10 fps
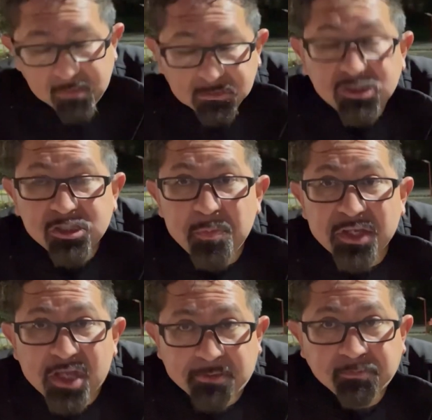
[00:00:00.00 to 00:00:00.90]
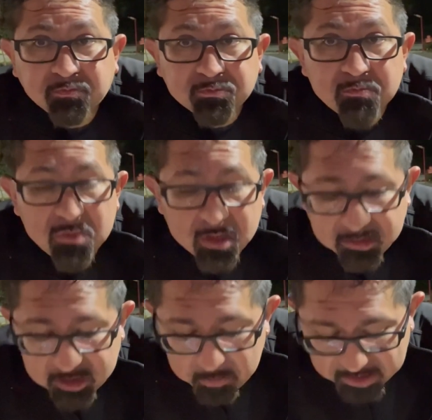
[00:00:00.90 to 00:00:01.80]
y sí pica.
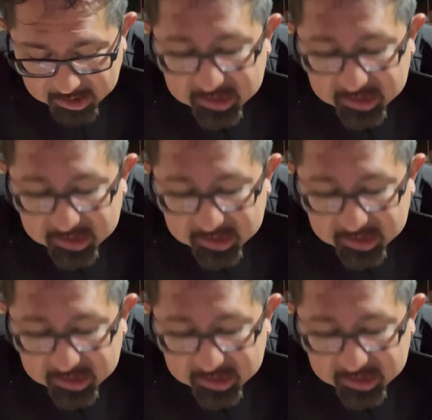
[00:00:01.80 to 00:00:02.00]
pica,